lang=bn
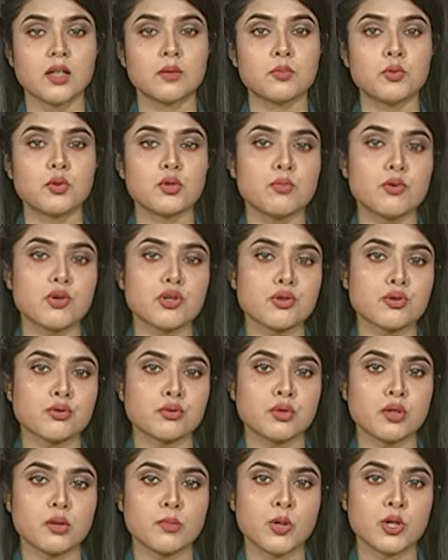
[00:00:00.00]
পূর্ব
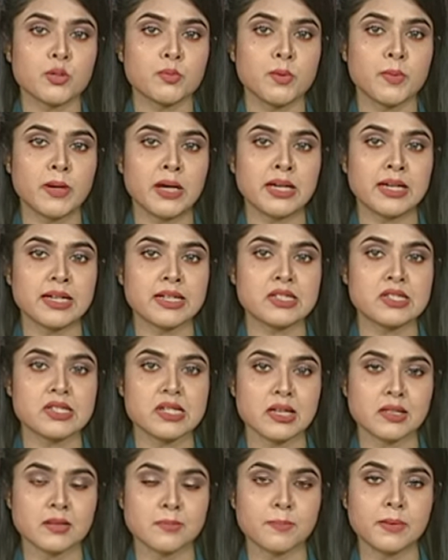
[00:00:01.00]
সুন্দরবন বিভাগের
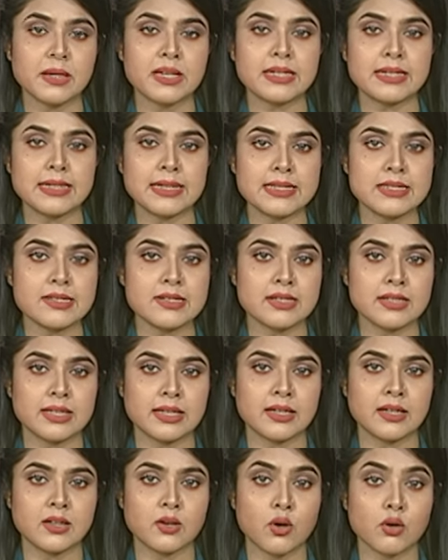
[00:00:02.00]
চাঁদমাই রেঞ্জ
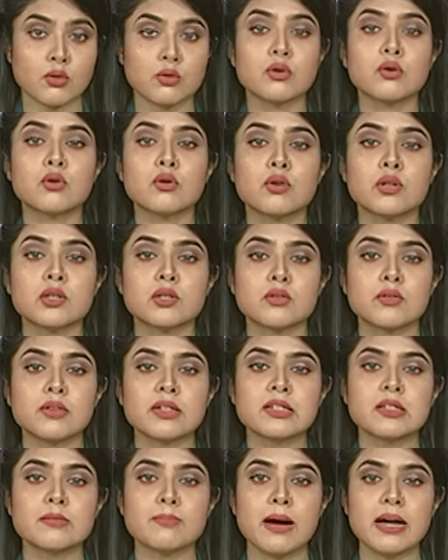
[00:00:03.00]
থেকে অর্ধগলিত
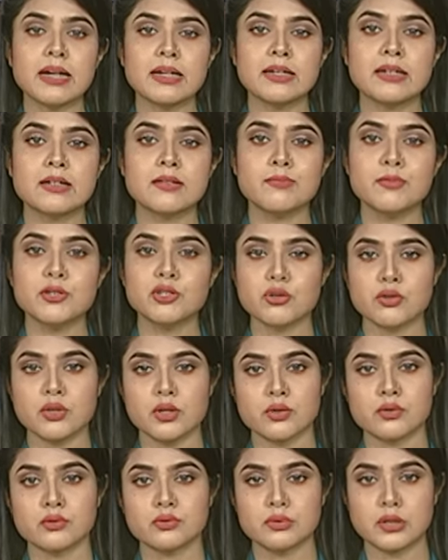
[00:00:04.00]
একটি বাঘের
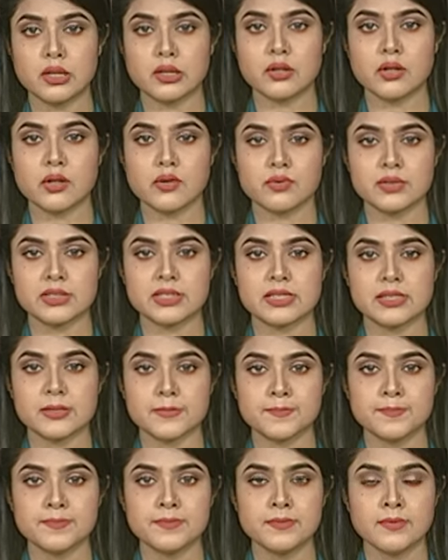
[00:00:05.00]
মৃতদেহ উদ্ধার করা
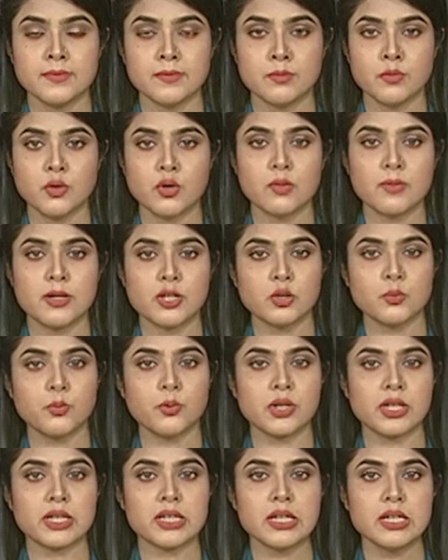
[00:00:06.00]
হয়েছে মঙ্গলবার
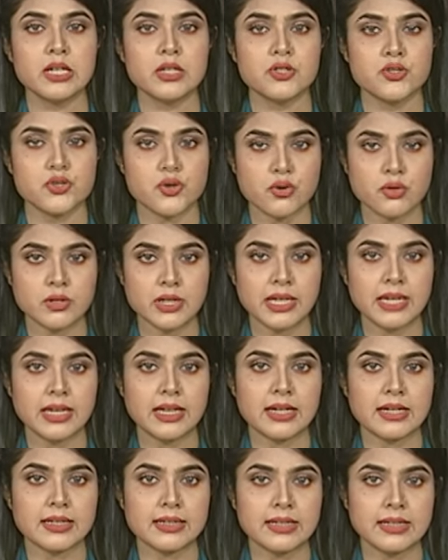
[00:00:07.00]
দুপুরে জংরা
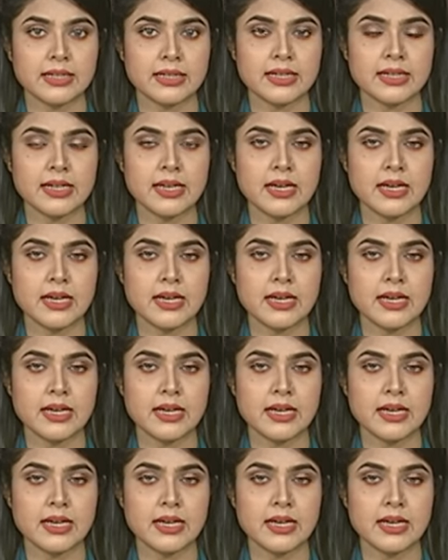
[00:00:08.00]
এলাকার থেকে